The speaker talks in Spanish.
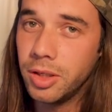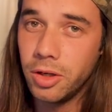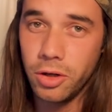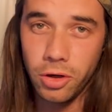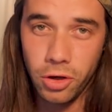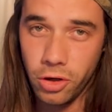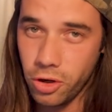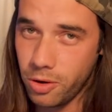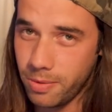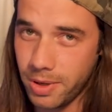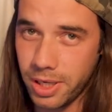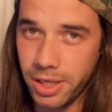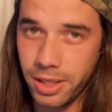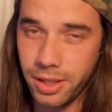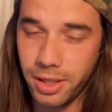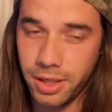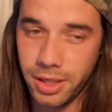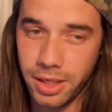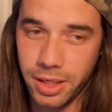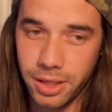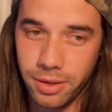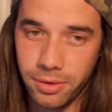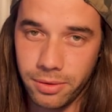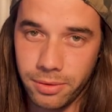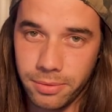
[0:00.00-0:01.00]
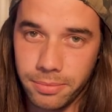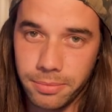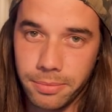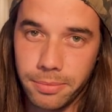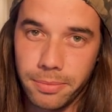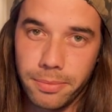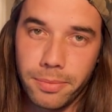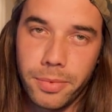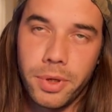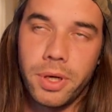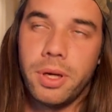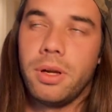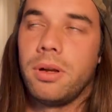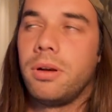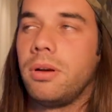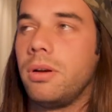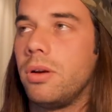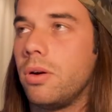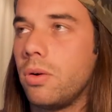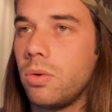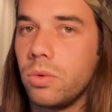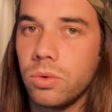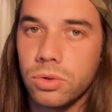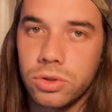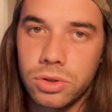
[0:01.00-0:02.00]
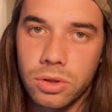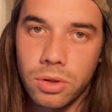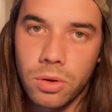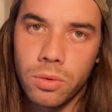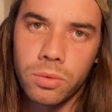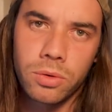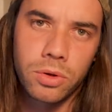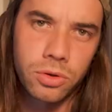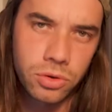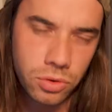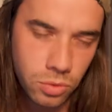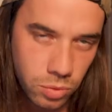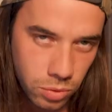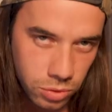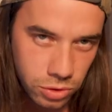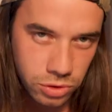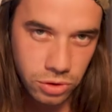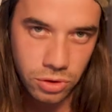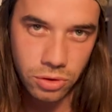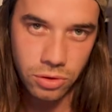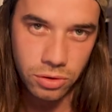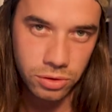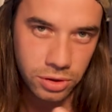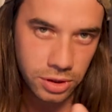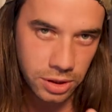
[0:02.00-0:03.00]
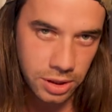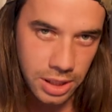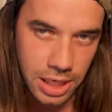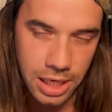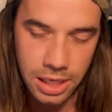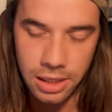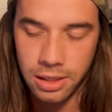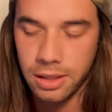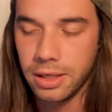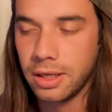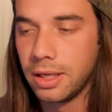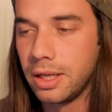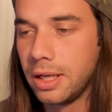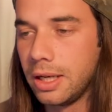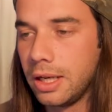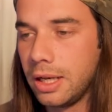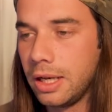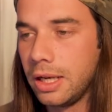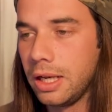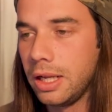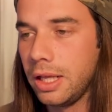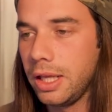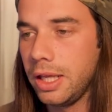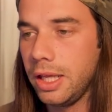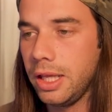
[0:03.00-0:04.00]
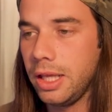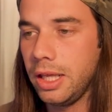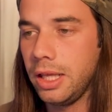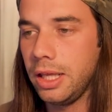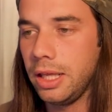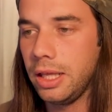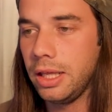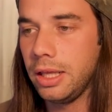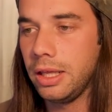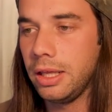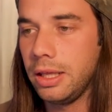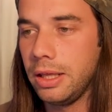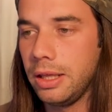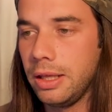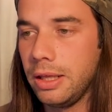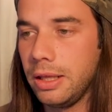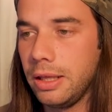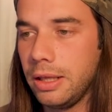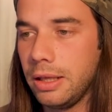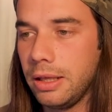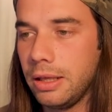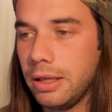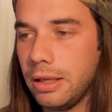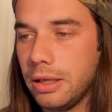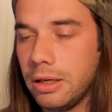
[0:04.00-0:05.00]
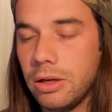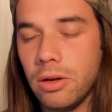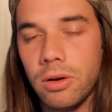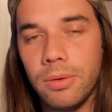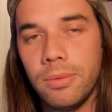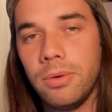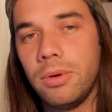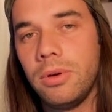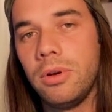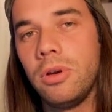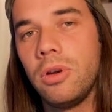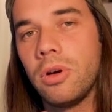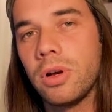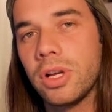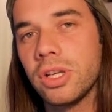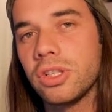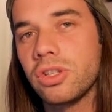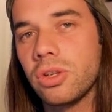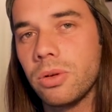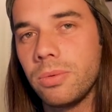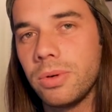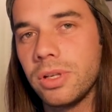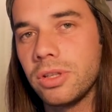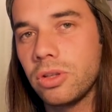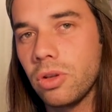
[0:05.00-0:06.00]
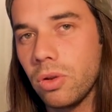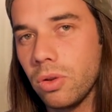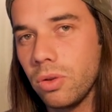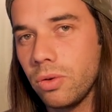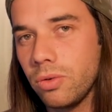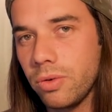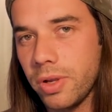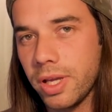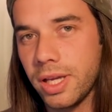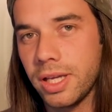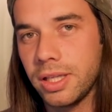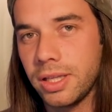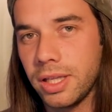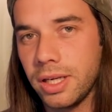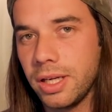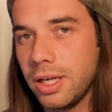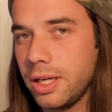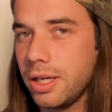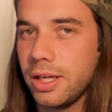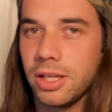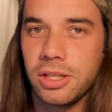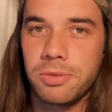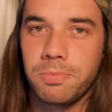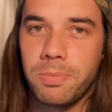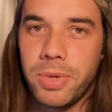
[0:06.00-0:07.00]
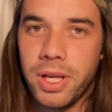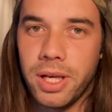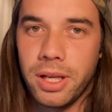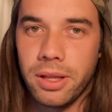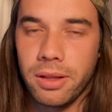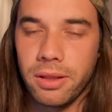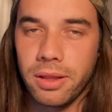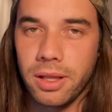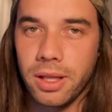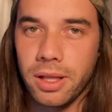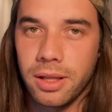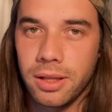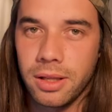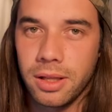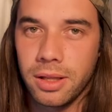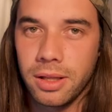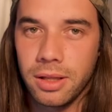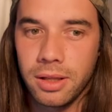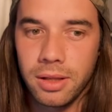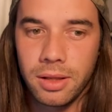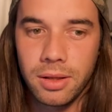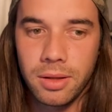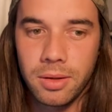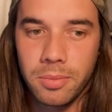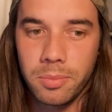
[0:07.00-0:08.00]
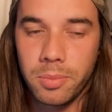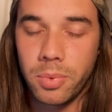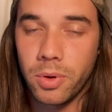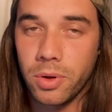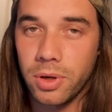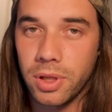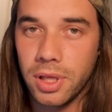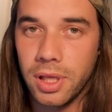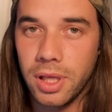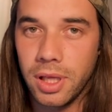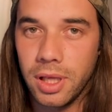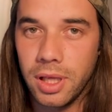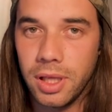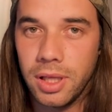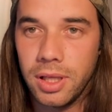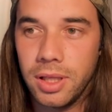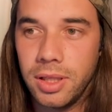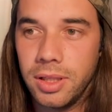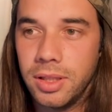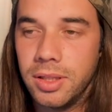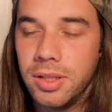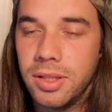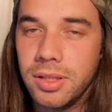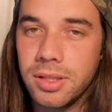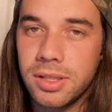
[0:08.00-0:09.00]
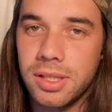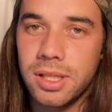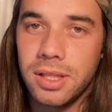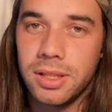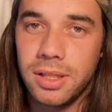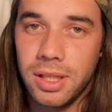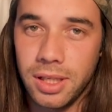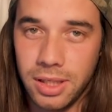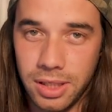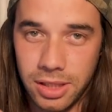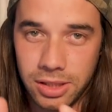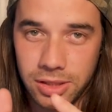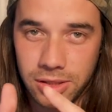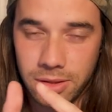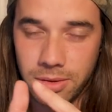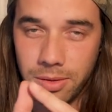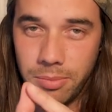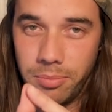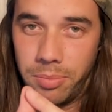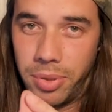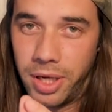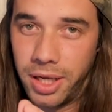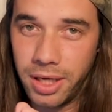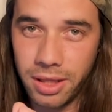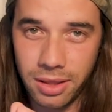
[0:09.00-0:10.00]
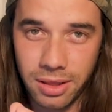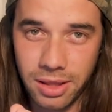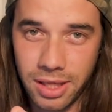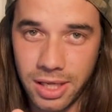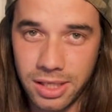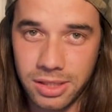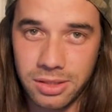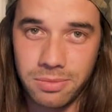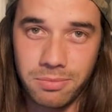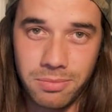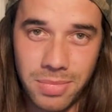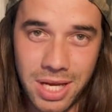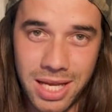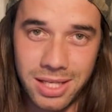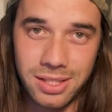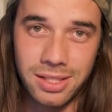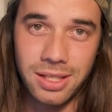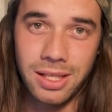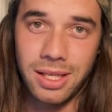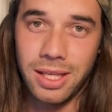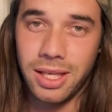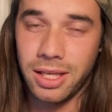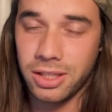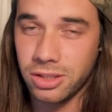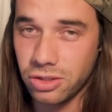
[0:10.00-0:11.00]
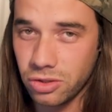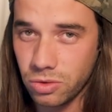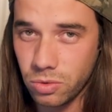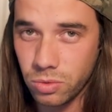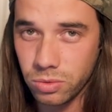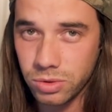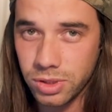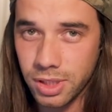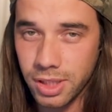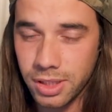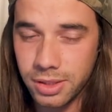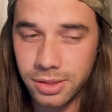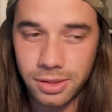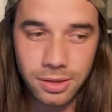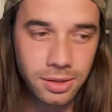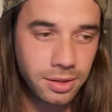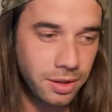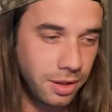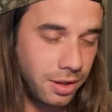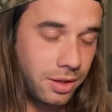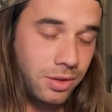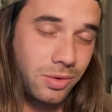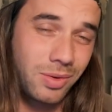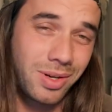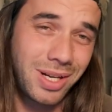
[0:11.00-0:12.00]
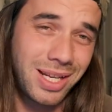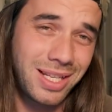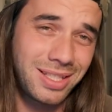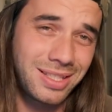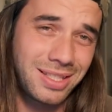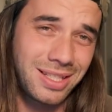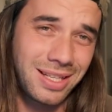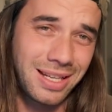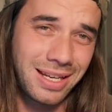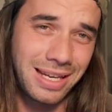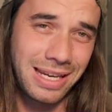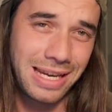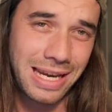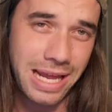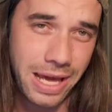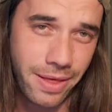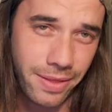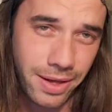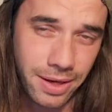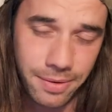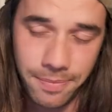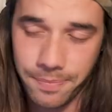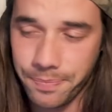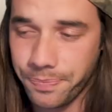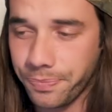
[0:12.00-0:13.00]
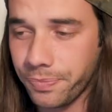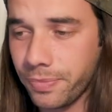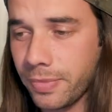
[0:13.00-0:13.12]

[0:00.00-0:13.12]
No vale dinero. Bueno, lo justo, unos cursos y tal. Y lo, que sobre todo no hay que tener es pereza. Porque si tienes perezas más excusas, no harás nada.